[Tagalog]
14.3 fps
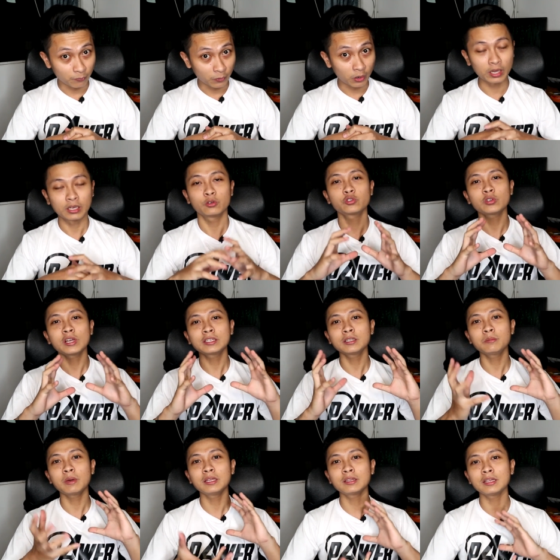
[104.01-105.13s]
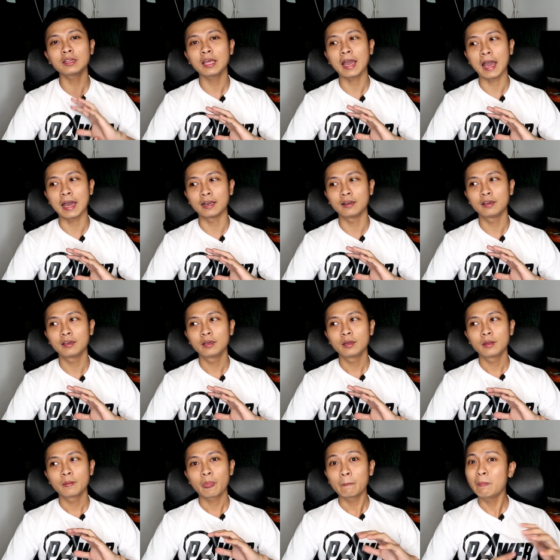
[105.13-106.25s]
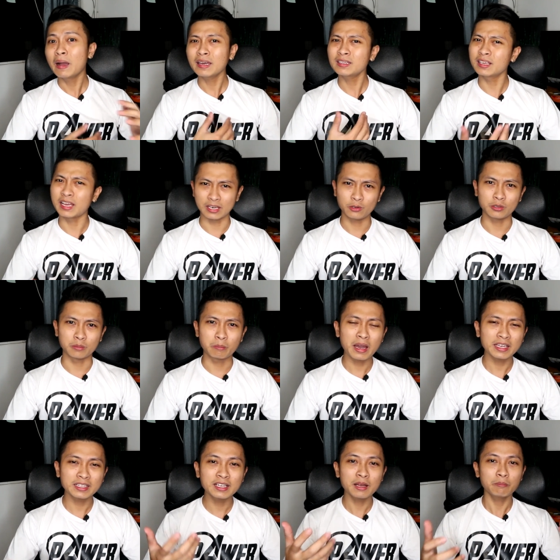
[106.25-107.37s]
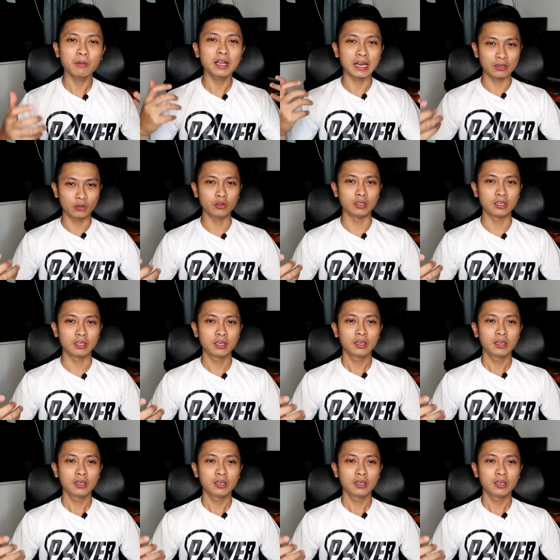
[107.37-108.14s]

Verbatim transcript: Okay, gusto natin maintindihan bakit ganon? Bakit nga ba ganon?